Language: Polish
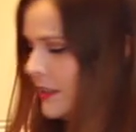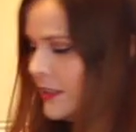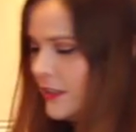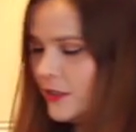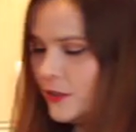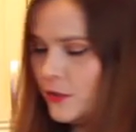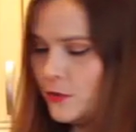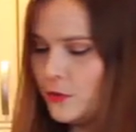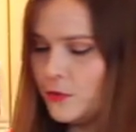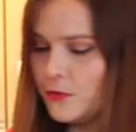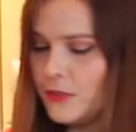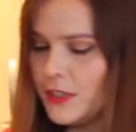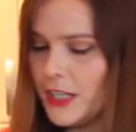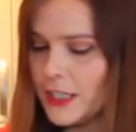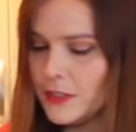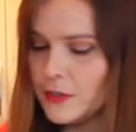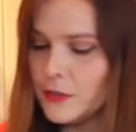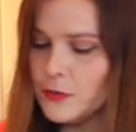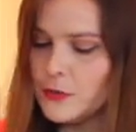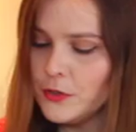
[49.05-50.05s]
e, tu w
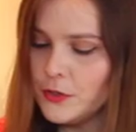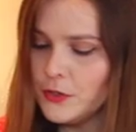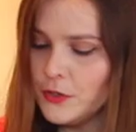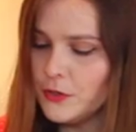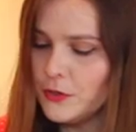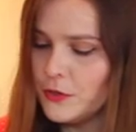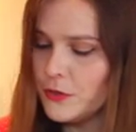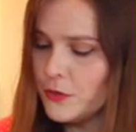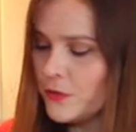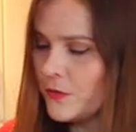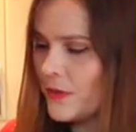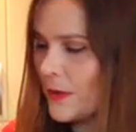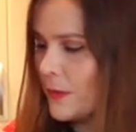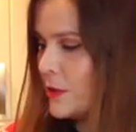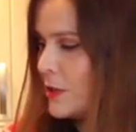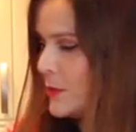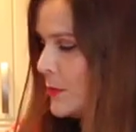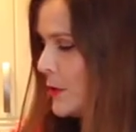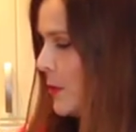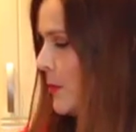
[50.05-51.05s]
garnku i już Wam
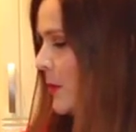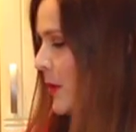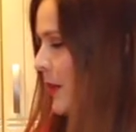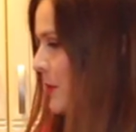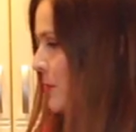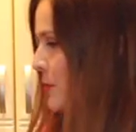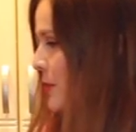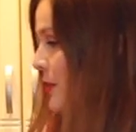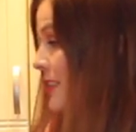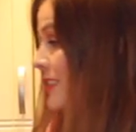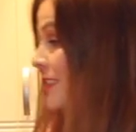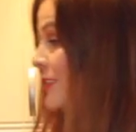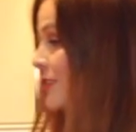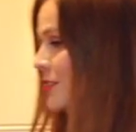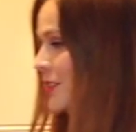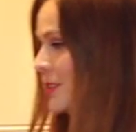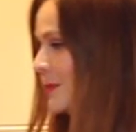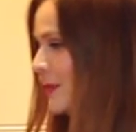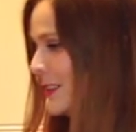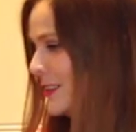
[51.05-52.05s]
szybko pokazuję, co
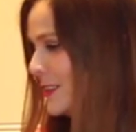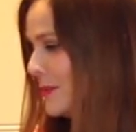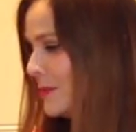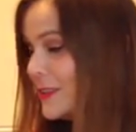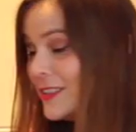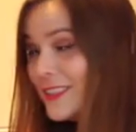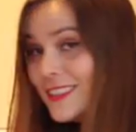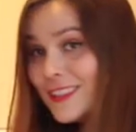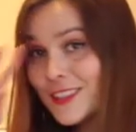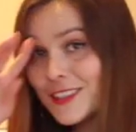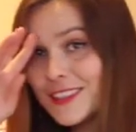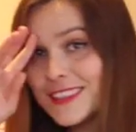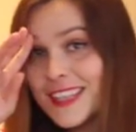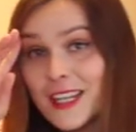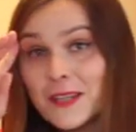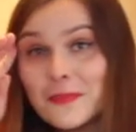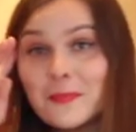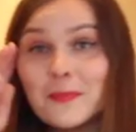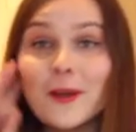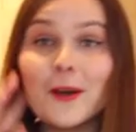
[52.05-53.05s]
trzeba zrobić. To jest
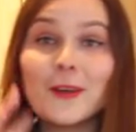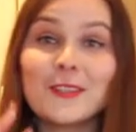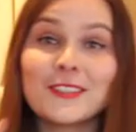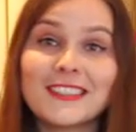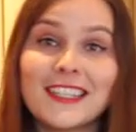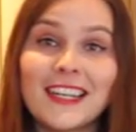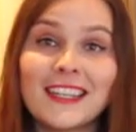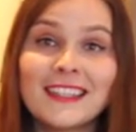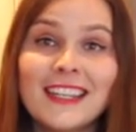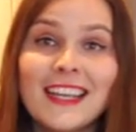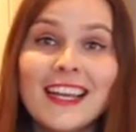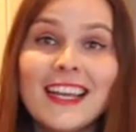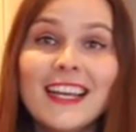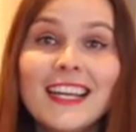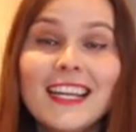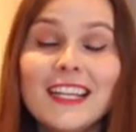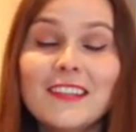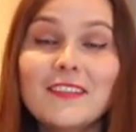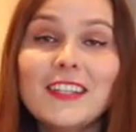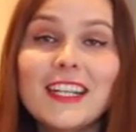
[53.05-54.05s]
tak proste,
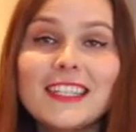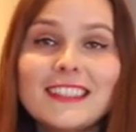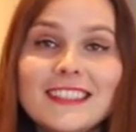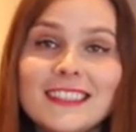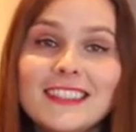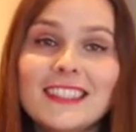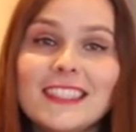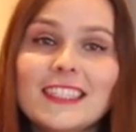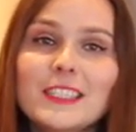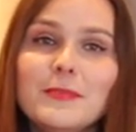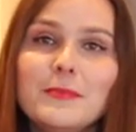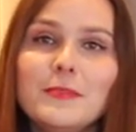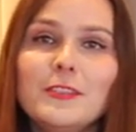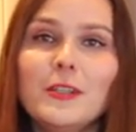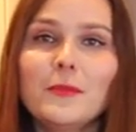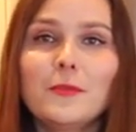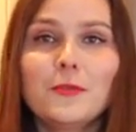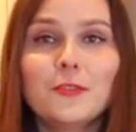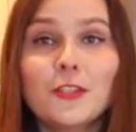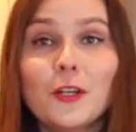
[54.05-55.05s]
rewelacyjne, żeby
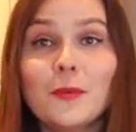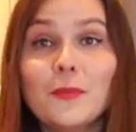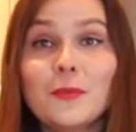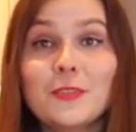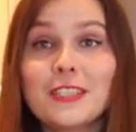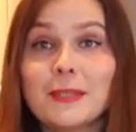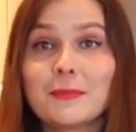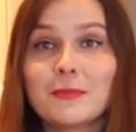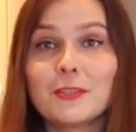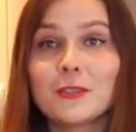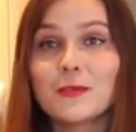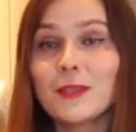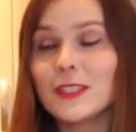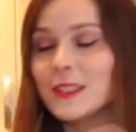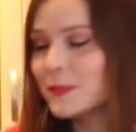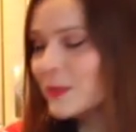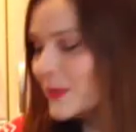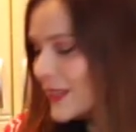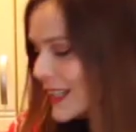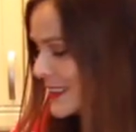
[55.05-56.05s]
zrobić komuś na przykład
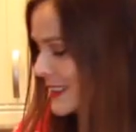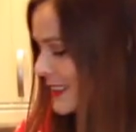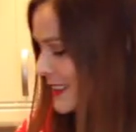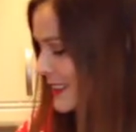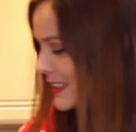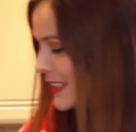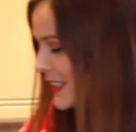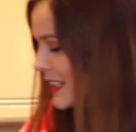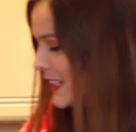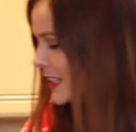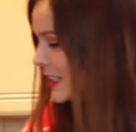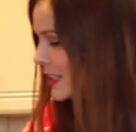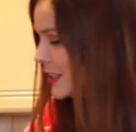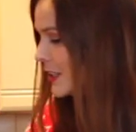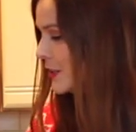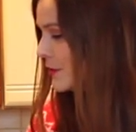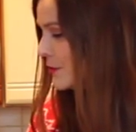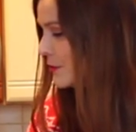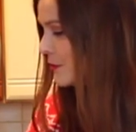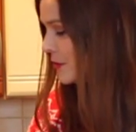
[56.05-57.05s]
prezent
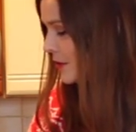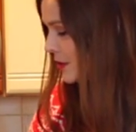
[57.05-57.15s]
i w,